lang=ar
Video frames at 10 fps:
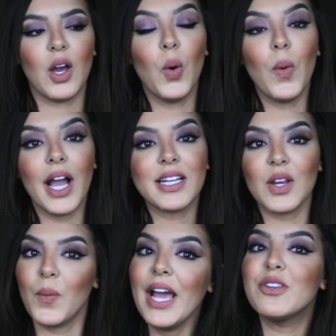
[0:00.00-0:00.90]
هو
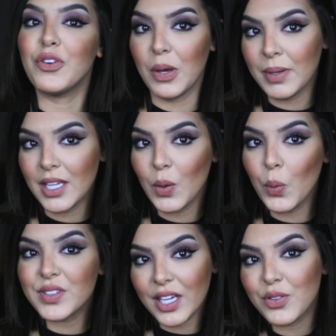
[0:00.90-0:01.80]
اكثر واحد فهمني
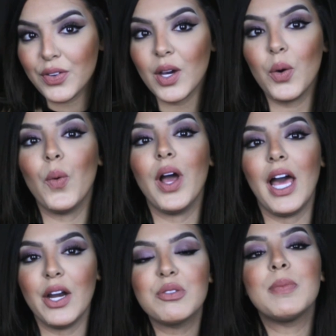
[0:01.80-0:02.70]
وثقت فيه
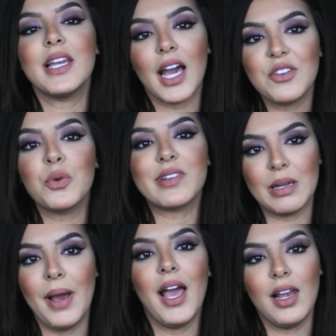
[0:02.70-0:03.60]
وعرفت باللي غادي
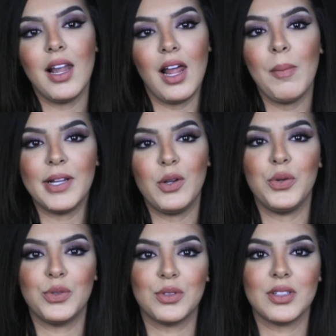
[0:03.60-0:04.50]
نوصل معاه لابعد
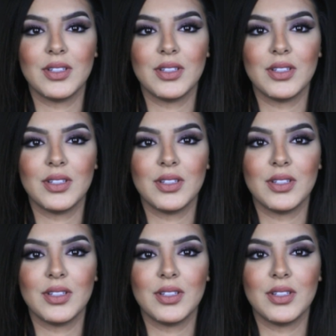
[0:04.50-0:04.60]
الحدود